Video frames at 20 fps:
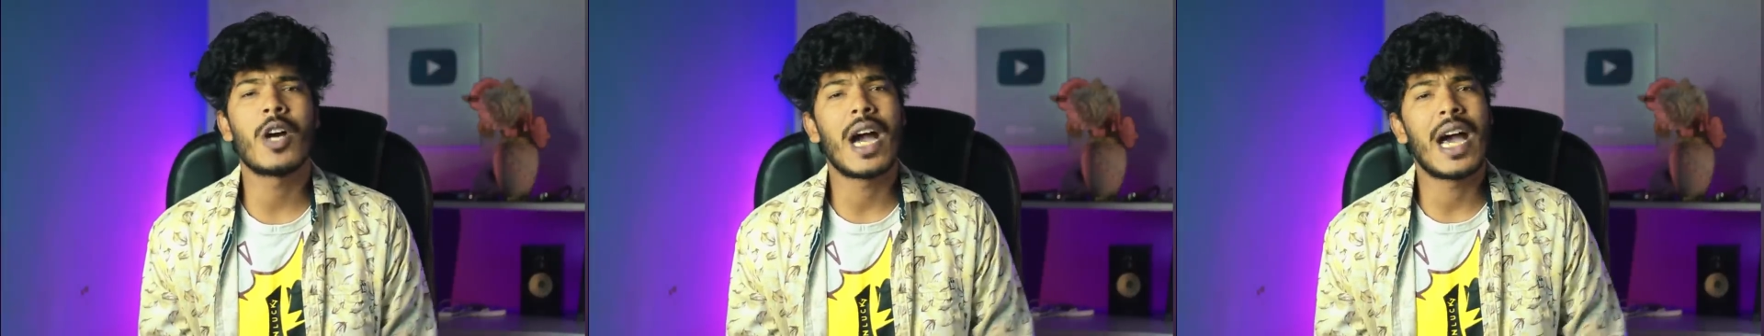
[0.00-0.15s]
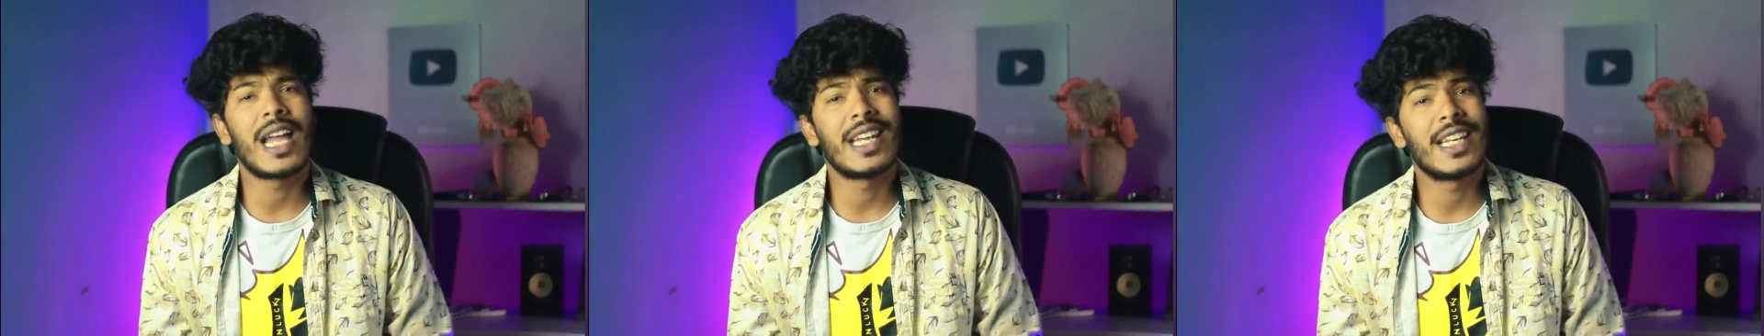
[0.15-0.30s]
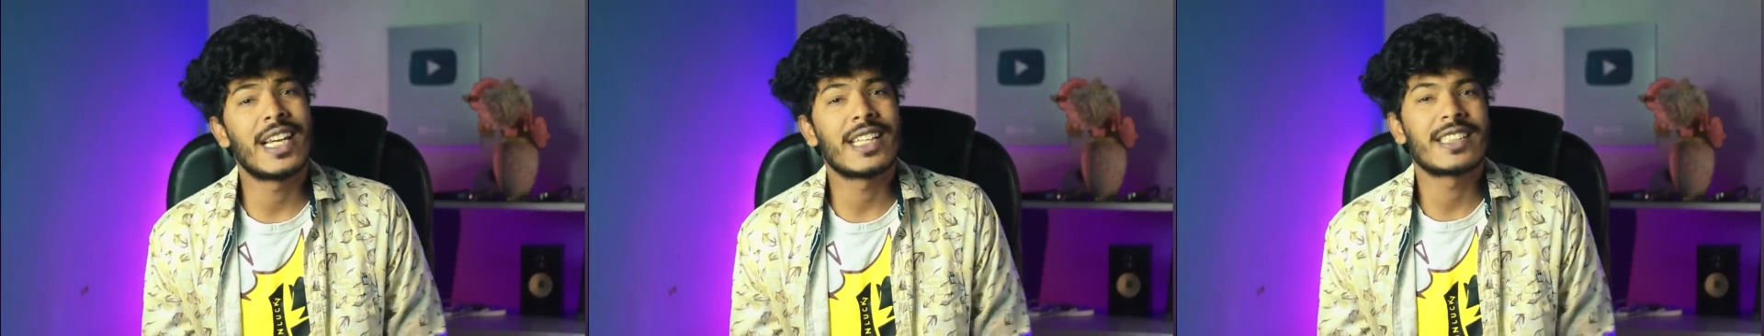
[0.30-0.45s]

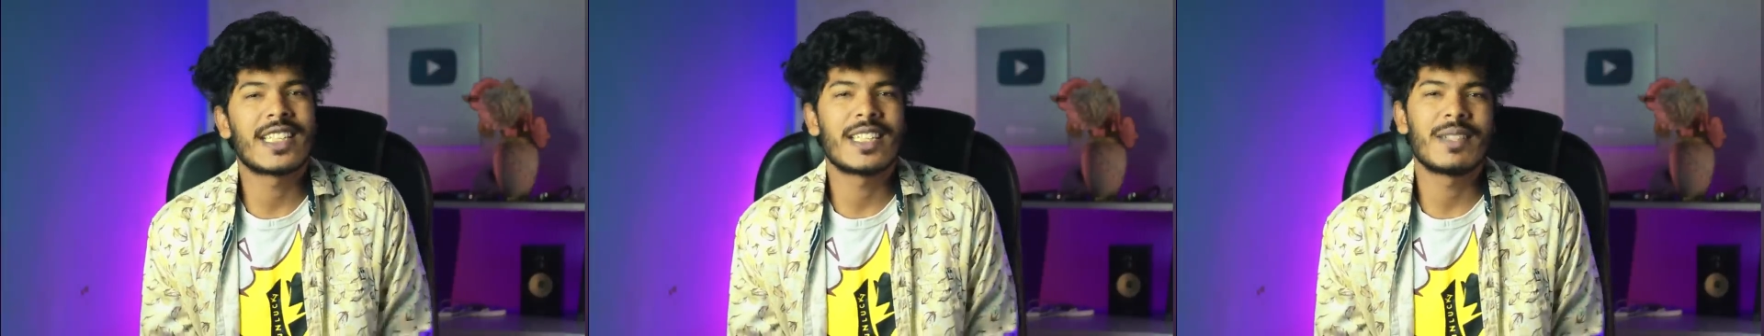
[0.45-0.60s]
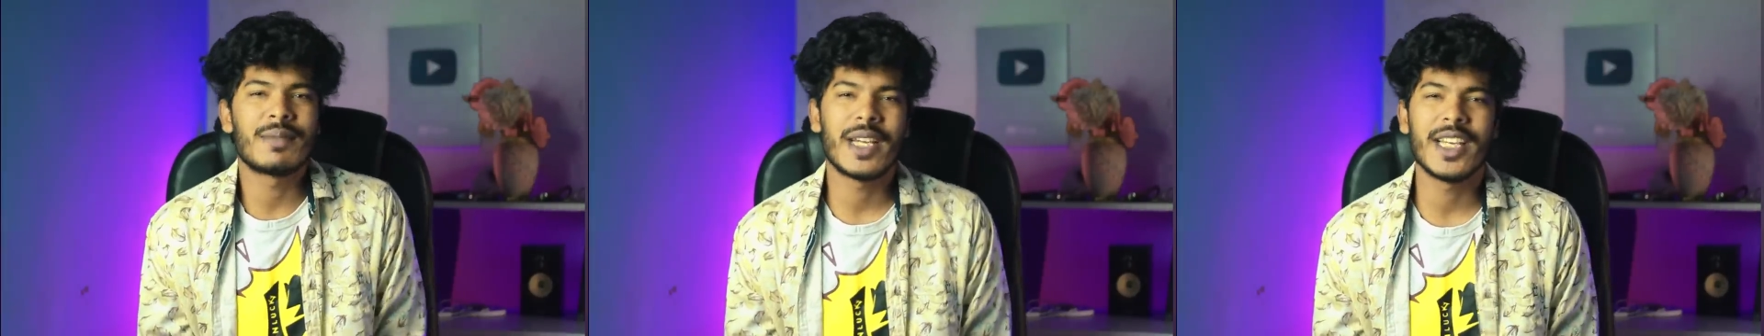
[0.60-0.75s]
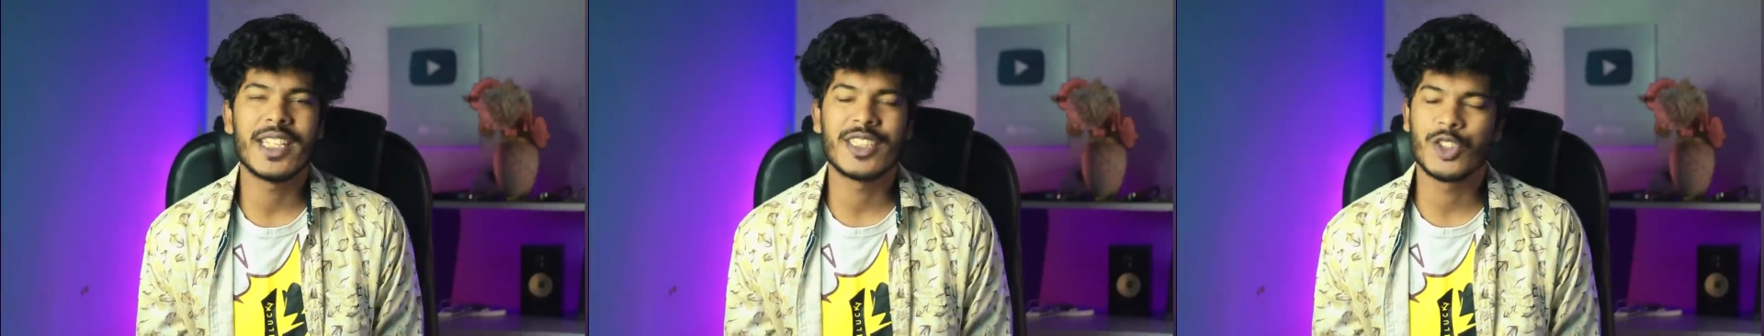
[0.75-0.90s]
আলী হাসান
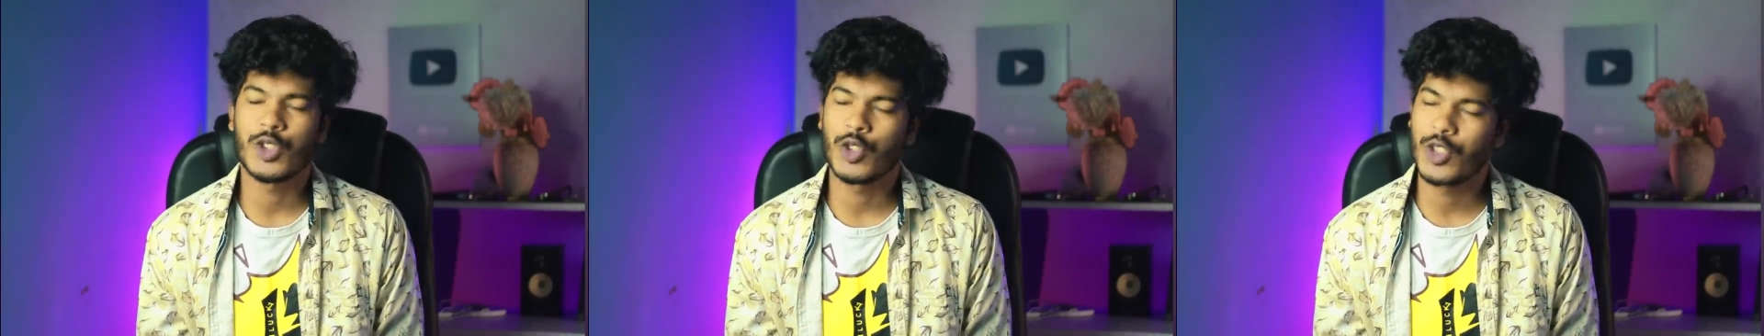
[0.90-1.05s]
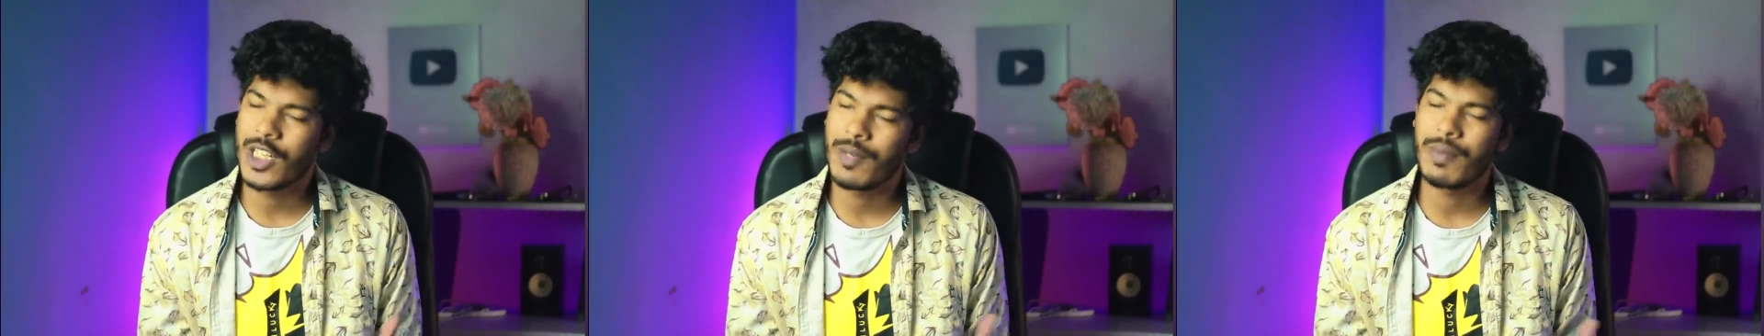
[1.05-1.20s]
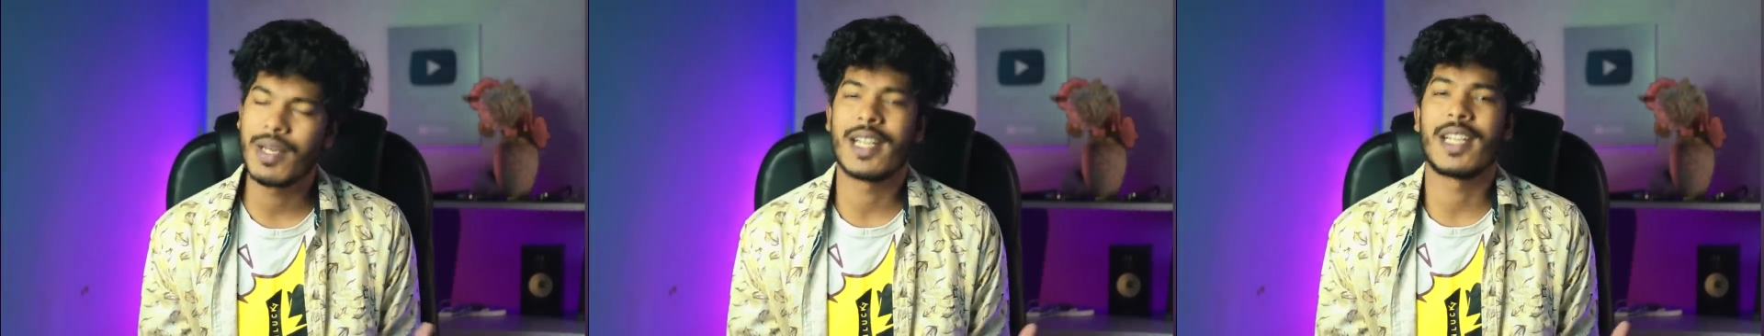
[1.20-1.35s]
ভাইয়ের
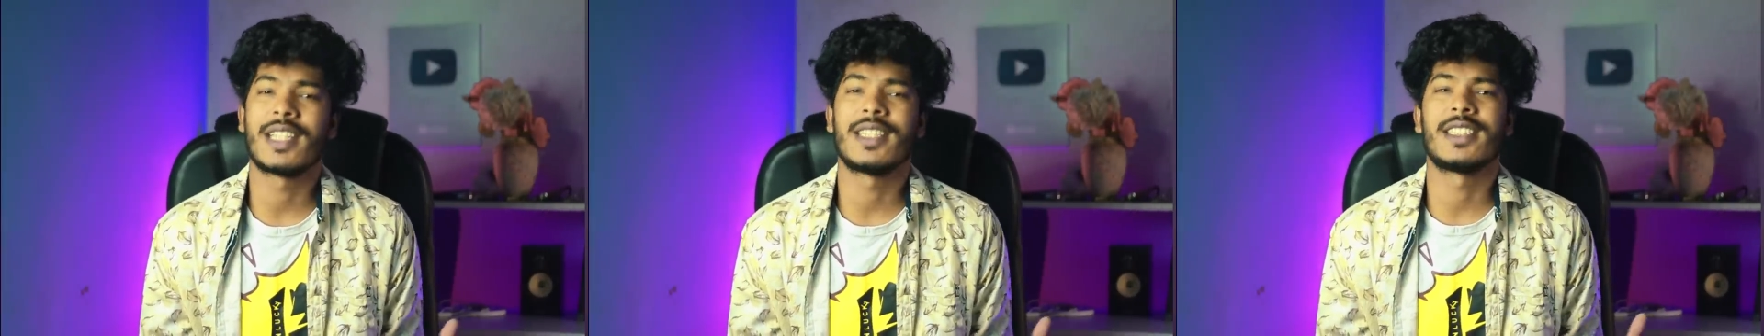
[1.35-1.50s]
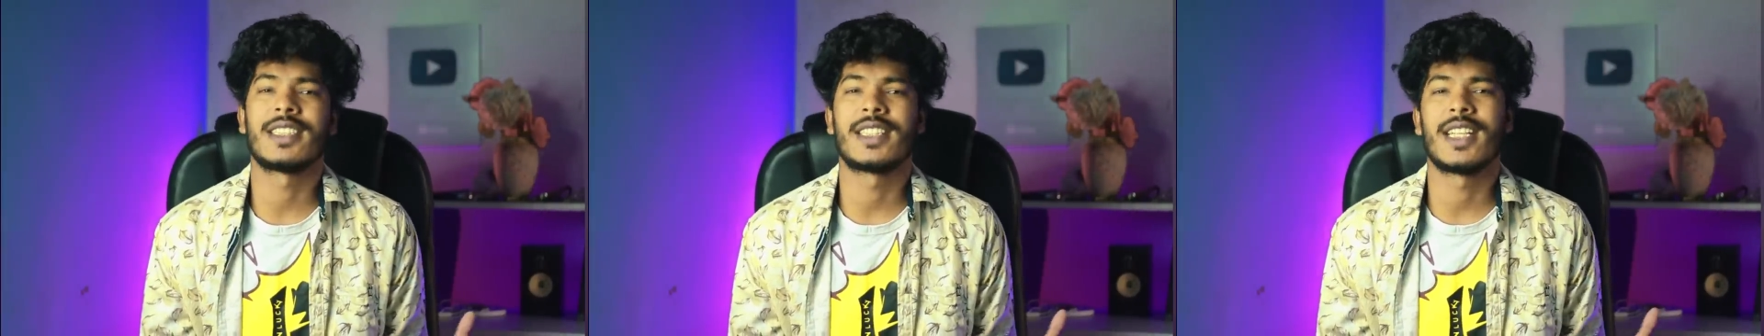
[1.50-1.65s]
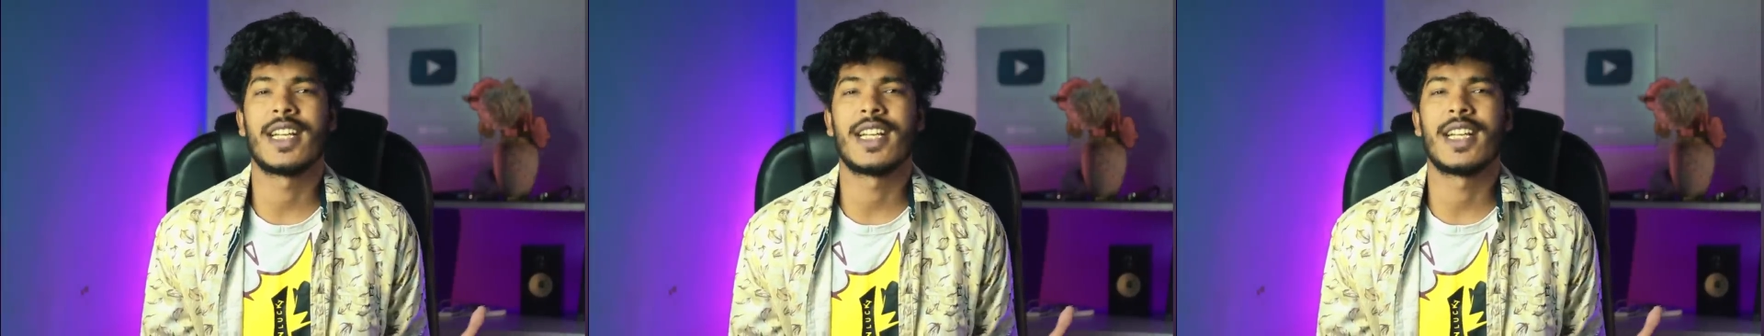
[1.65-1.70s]
সোনার বাংলাদেশ